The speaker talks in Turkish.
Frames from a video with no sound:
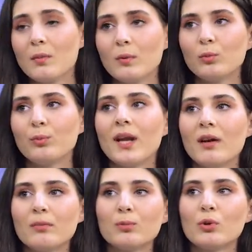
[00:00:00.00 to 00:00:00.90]
Ama bu
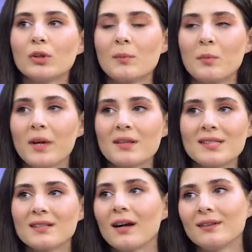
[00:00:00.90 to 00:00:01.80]
plan ve programda ben
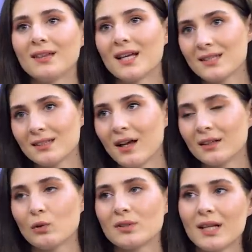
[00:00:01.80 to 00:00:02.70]
saatten
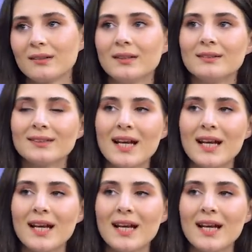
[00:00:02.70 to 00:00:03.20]
ziyade özellikle